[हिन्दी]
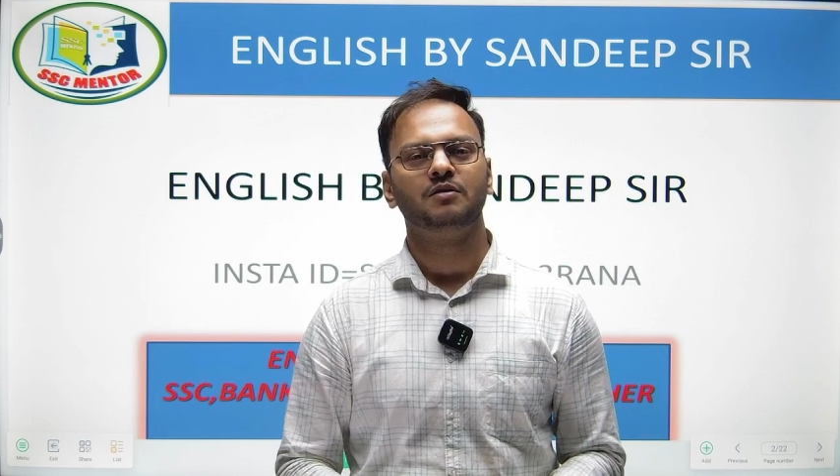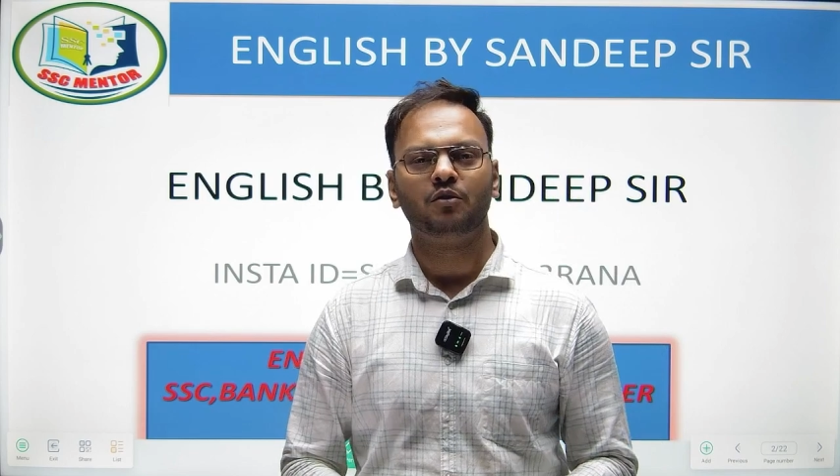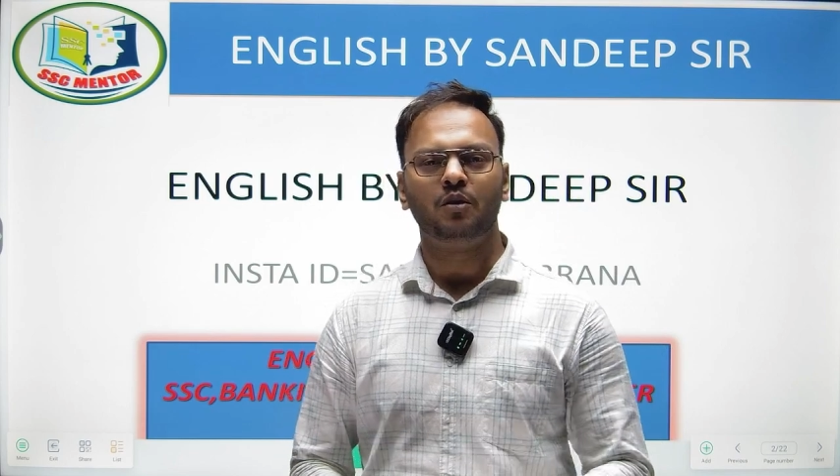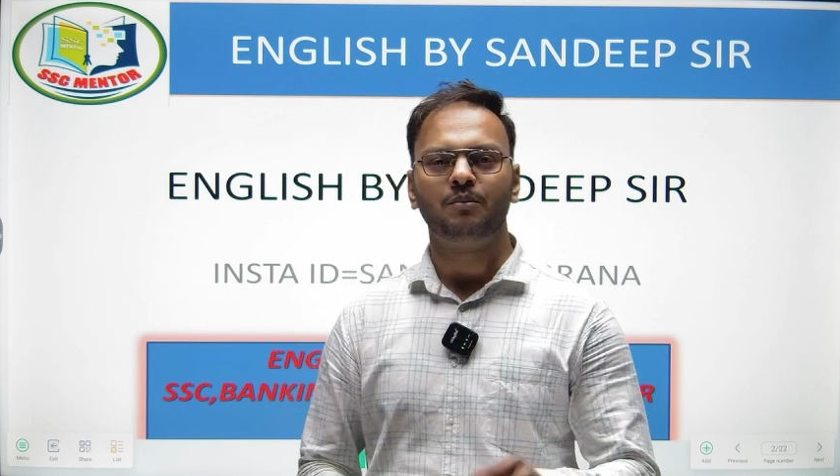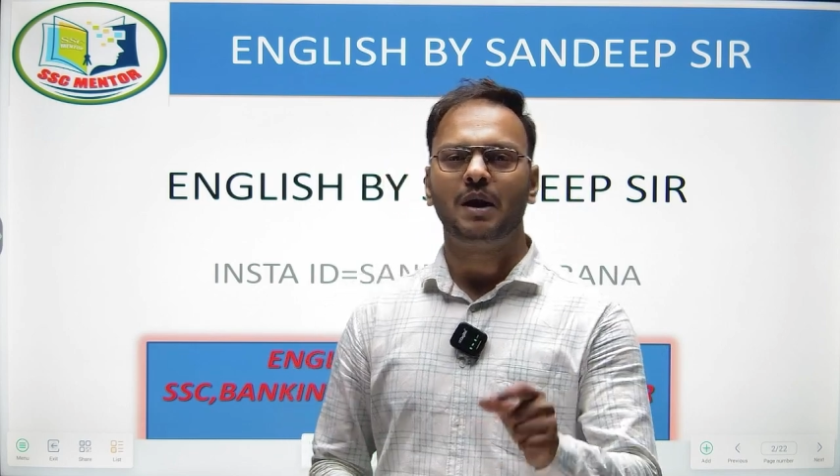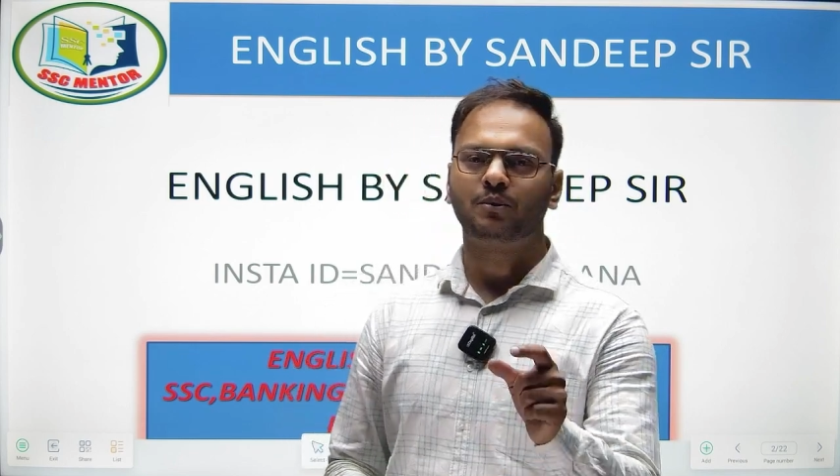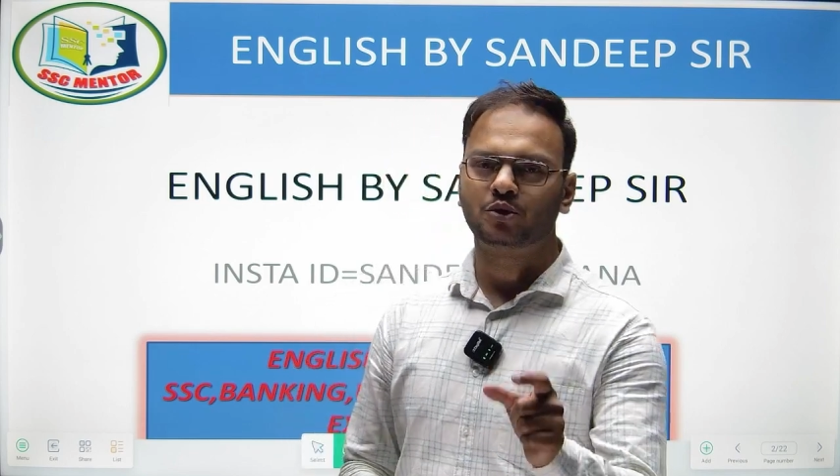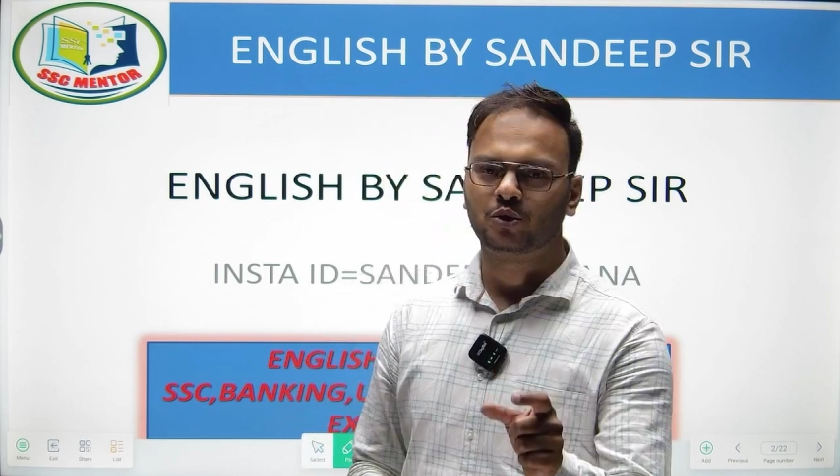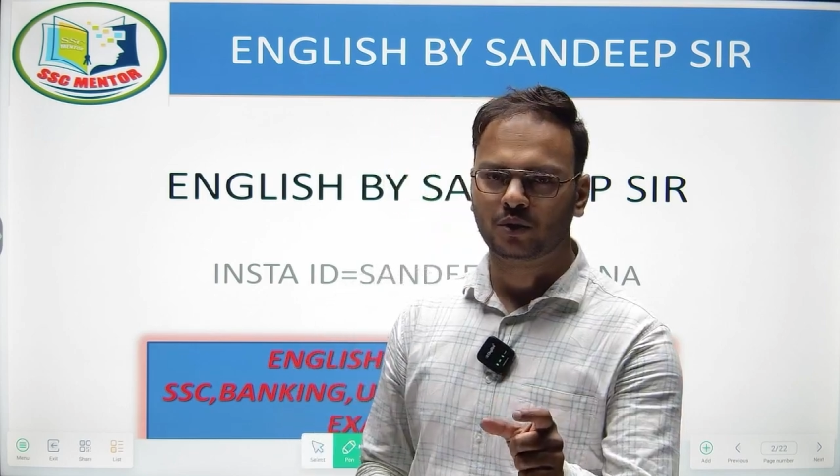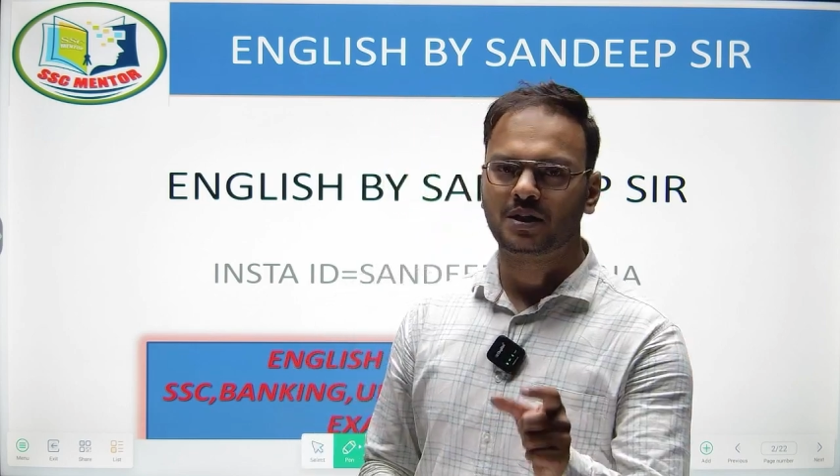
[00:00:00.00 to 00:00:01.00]
वो मैं आपको
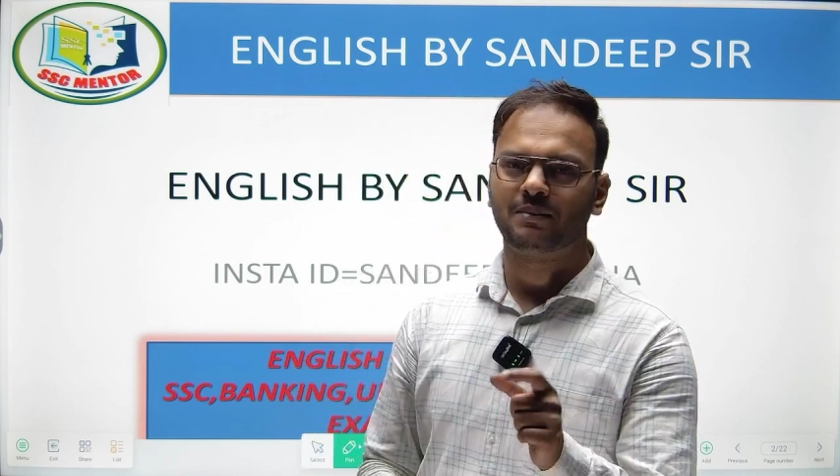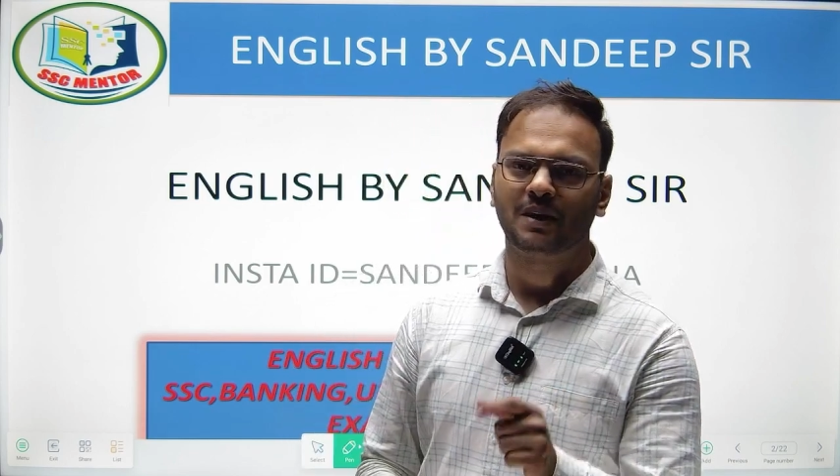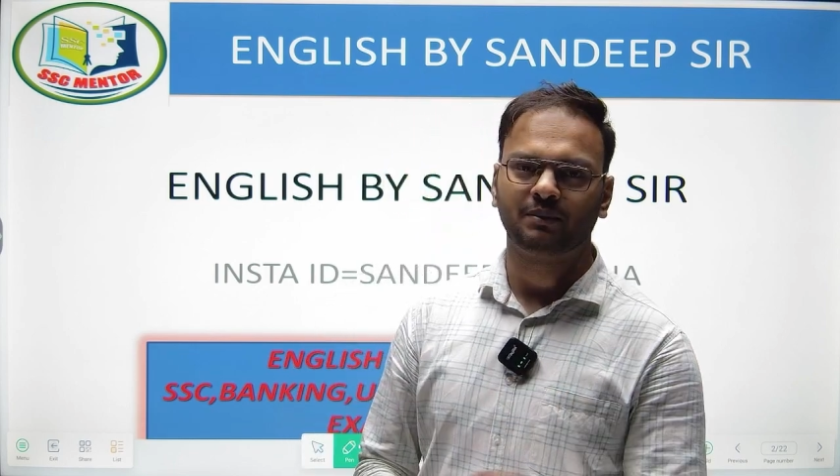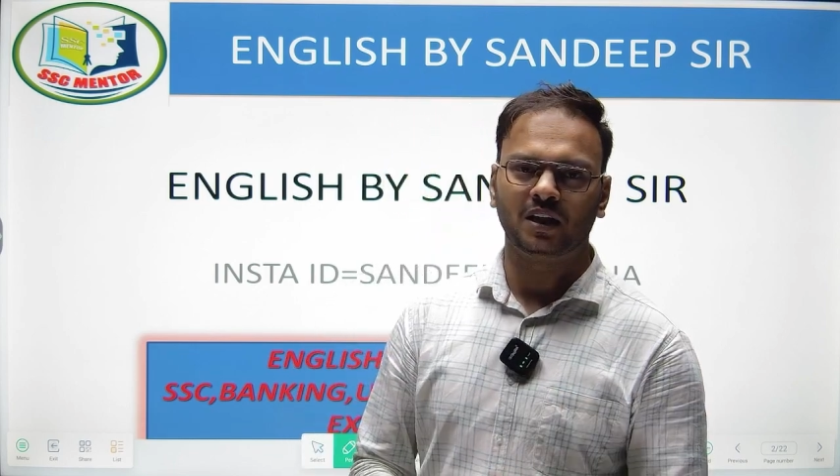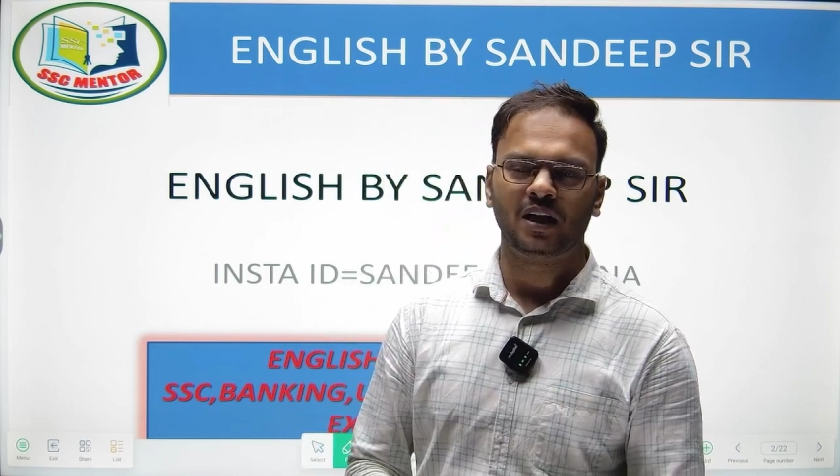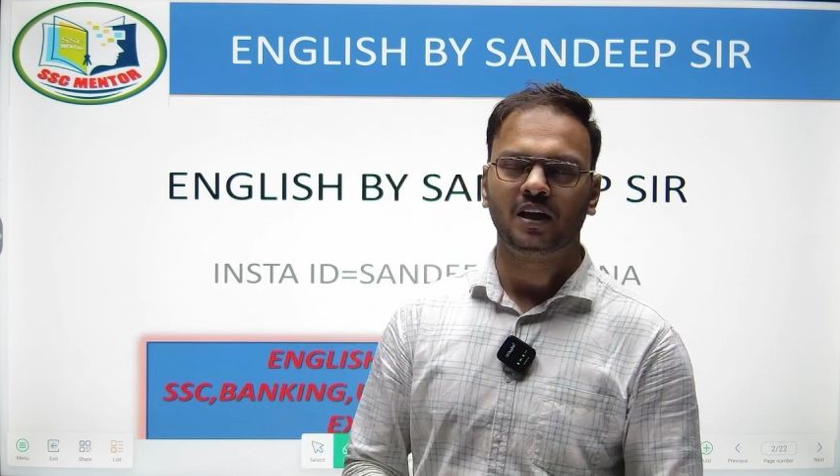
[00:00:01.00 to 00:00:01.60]
छोटी सी बात बताना